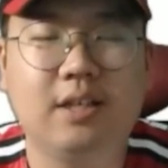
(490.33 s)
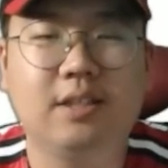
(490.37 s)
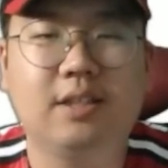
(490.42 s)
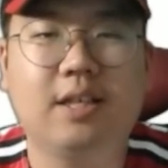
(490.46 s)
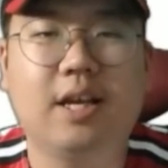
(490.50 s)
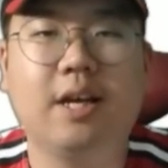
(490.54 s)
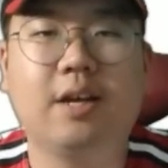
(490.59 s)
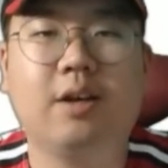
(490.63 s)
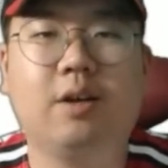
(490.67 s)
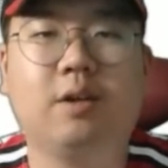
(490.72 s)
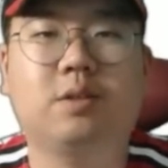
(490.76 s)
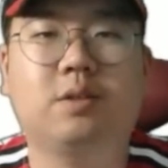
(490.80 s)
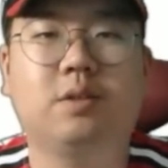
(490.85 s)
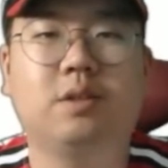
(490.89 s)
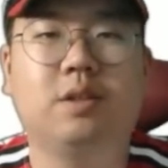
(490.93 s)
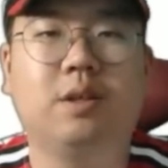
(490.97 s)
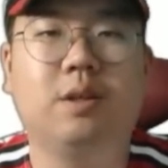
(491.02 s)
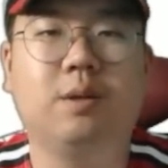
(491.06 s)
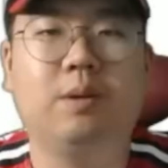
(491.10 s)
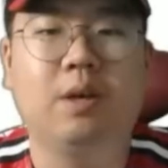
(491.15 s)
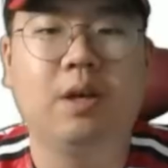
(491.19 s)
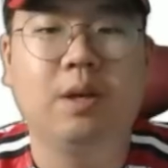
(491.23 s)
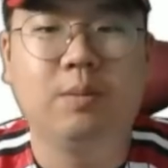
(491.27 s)

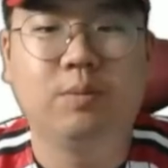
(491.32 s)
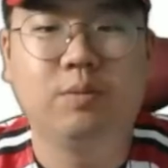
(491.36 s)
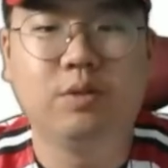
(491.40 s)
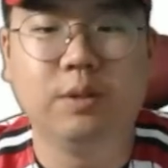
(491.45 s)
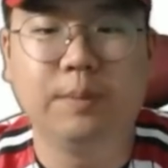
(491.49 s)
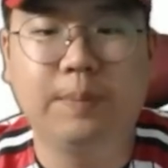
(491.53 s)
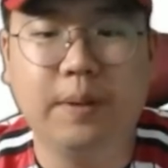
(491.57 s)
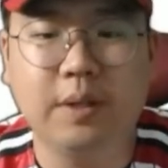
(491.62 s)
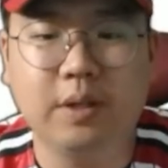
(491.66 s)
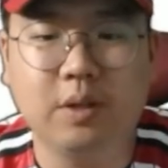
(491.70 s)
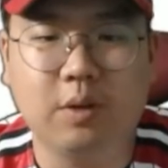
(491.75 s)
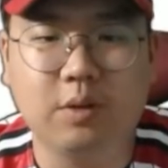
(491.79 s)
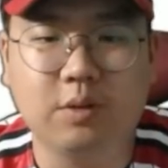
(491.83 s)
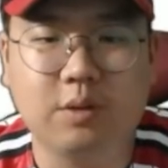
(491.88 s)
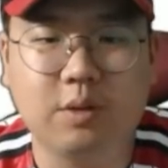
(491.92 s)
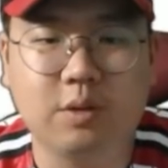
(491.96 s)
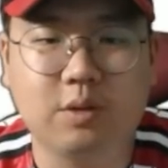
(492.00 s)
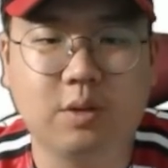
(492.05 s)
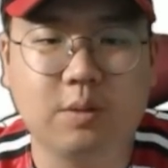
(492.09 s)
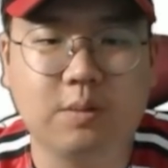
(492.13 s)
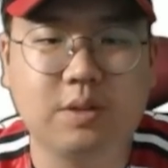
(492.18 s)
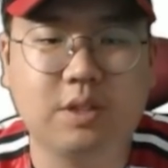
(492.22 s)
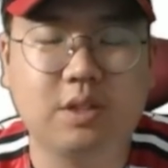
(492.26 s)
타격전에 불펜을 어쩔
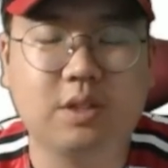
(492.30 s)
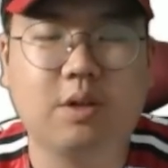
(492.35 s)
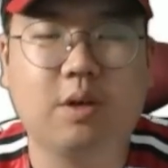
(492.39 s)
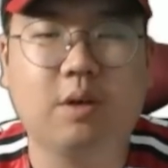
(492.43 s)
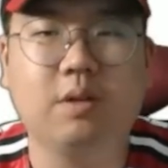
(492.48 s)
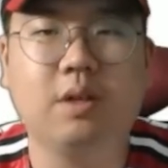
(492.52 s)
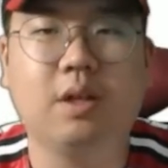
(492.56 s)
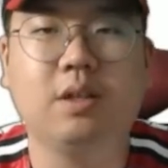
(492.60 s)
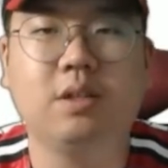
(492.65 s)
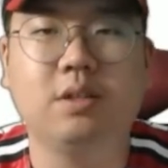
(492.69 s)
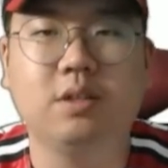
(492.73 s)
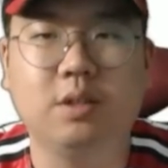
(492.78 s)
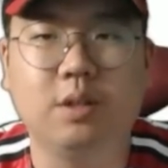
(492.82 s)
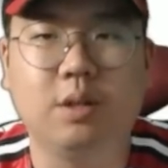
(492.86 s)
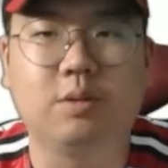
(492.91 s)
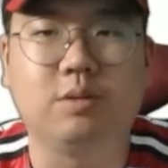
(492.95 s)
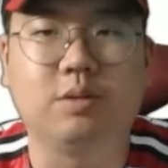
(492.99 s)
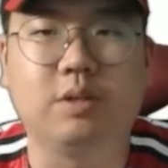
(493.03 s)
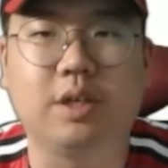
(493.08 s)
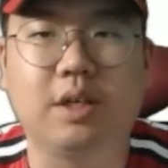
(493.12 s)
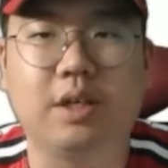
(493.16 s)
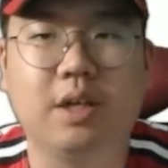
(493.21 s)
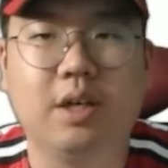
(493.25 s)
수 없이 꺼내는
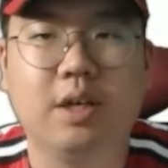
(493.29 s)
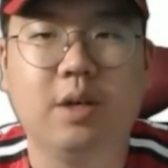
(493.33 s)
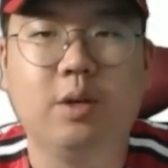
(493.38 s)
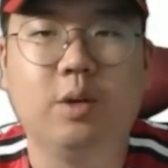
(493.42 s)
경우에